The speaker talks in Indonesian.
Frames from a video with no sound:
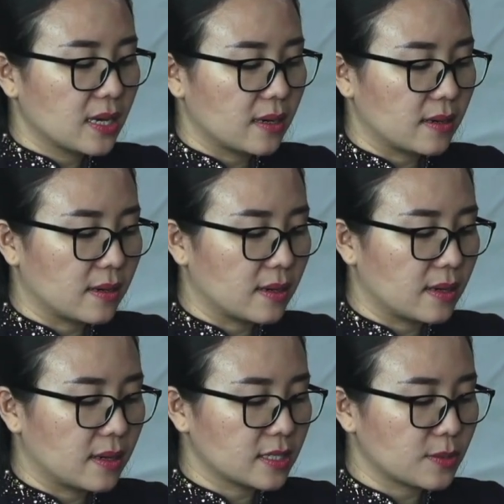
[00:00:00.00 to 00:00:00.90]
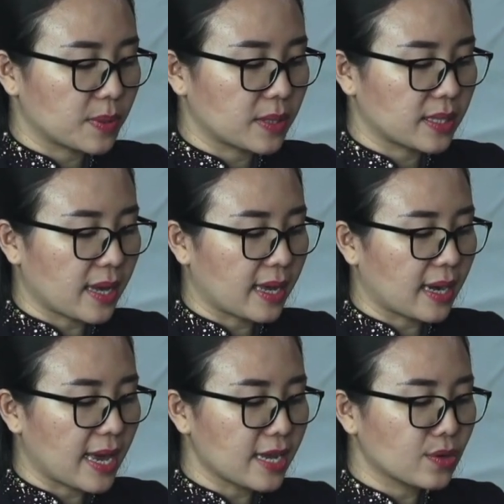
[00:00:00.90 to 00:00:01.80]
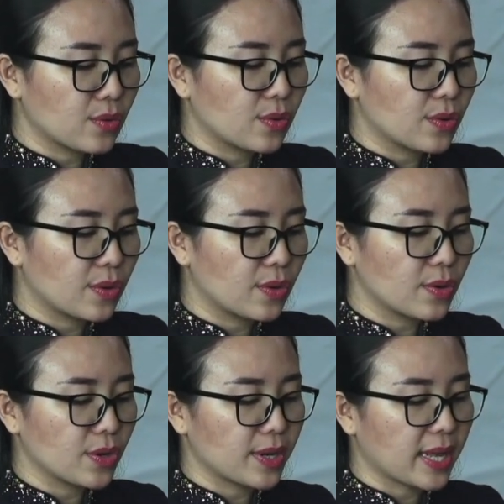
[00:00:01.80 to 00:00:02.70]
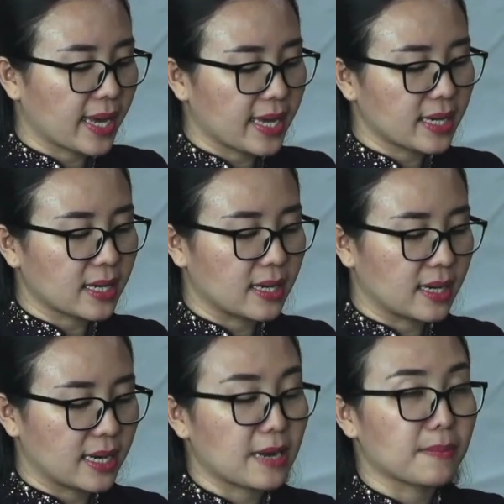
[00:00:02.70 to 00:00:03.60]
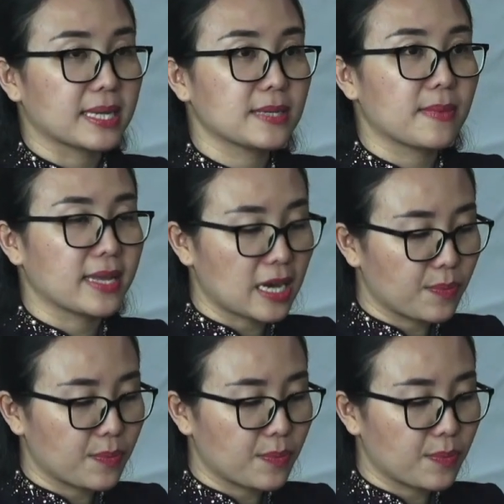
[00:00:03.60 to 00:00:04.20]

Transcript: uh, seperti airline, Guhdo, Uniland uh, eh, dan masih banyak